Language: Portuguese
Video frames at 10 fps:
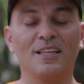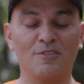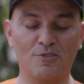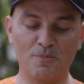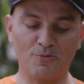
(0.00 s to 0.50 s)

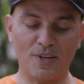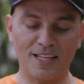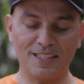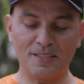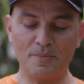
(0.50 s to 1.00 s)
E vamos
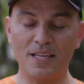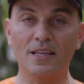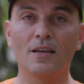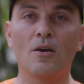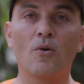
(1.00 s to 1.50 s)
falar
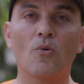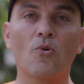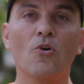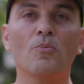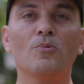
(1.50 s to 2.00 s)
também
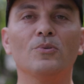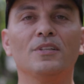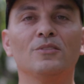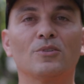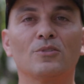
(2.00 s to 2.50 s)
como
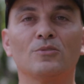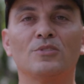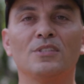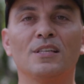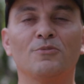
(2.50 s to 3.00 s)

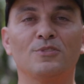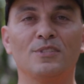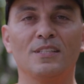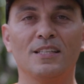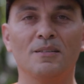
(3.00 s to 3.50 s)
introduzir a
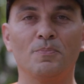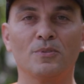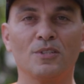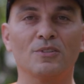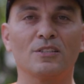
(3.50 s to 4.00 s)
focinheira
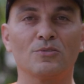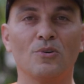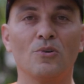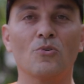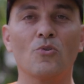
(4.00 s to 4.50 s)
para o teu
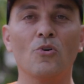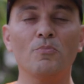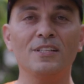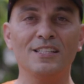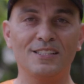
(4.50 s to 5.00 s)
cachorro,
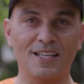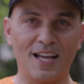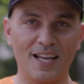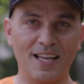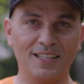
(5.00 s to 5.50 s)
como
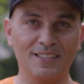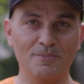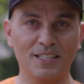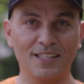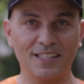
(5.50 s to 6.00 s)
iniciar ela
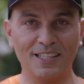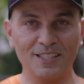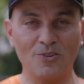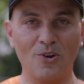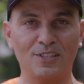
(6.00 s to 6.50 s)
de maneira que
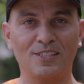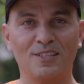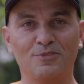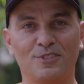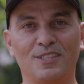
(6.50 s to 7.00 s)
ele goste
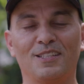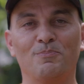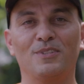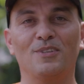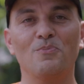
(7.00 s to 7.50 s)
da
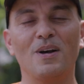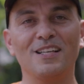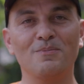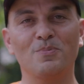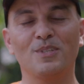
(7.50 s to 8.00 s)
focinheira, porque o
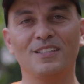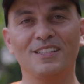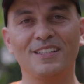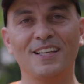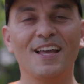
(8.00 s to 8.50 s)
mais
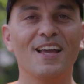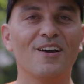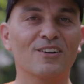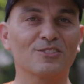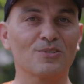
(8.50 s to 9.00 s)
importante
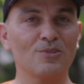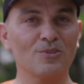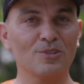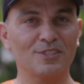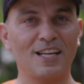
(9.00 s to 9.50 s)
o cachorro
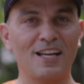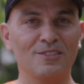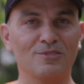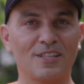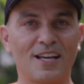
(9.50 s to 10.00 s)

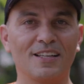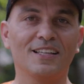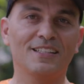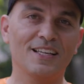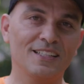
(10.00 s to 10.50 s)
gostar de usar.
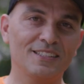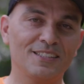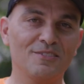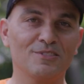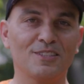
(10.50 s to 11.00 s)
E aí
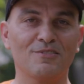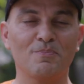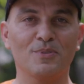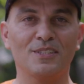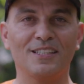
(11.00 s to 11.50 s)
sim você
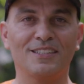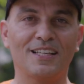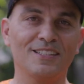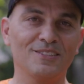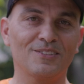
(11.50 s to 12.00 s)
vai poder
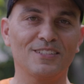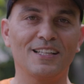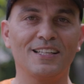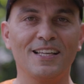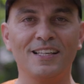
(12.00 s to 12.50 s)
estar tá dentro
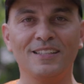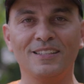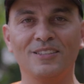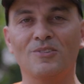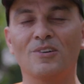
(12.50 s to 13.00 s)
da
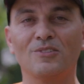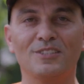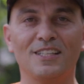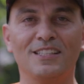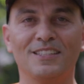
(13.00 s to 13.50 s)
lei e com a
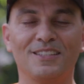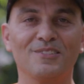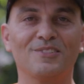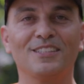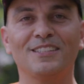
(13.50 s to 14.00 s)
consciência
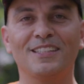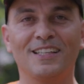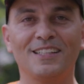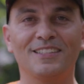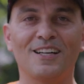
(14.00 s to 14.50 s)
tranquila de
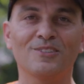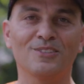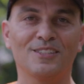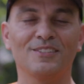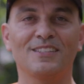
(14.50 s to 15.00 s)
que ele está
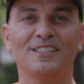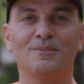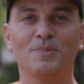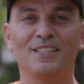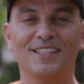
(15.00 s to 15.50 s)
gostando
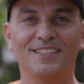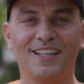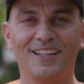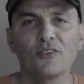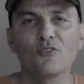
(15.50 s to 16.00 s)
dessa experiência.
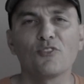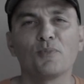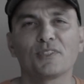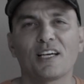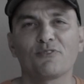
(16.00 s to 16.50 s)
Eu não vou
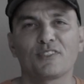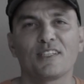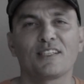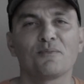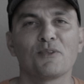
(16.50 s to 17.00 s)
botar
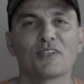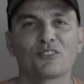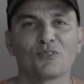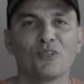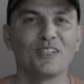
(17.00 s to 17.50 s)
fuceira no meu
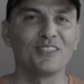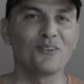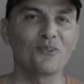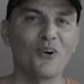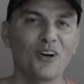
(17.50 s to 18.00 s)
cachorro, ele
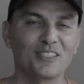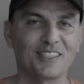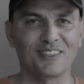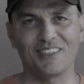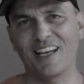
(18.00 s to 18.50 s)
não
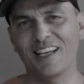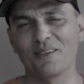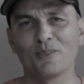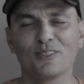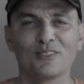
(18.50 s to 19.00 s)
gosta. Ah, é
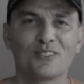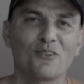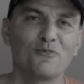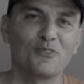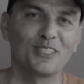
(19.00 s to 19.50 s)
muito
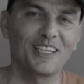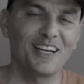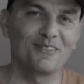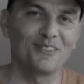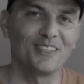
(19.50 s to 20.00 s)

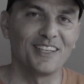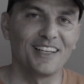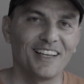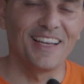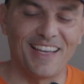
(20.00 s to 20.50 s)
desconfortável.
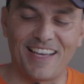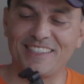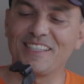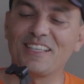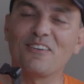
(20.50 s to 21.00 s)

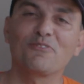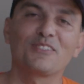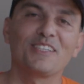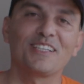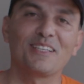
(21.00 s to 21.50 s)
Essa aqui é a
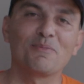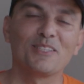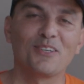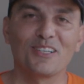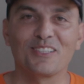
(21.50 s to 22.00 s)
focinheira da
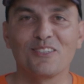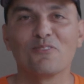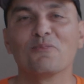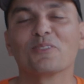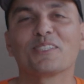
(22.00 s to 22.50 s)
Bandog e eu
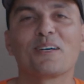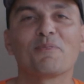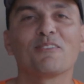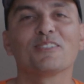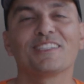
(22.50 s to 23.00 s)
vou mostrar
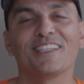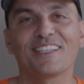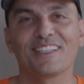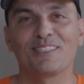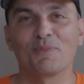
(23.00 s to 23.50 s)
para você
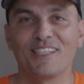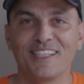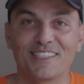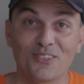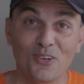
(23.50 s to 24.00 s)
que a
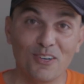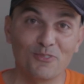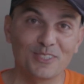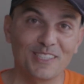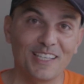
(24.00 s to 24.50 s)
experiência com a
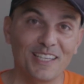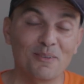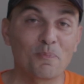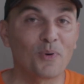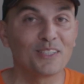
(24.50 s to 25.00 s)

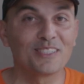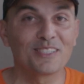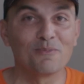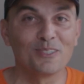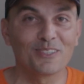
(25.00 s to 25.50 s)
focinheira pode
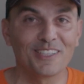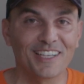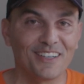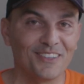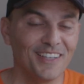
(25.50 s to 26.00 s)
ser muito
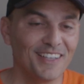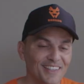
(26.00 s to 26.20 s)
legal.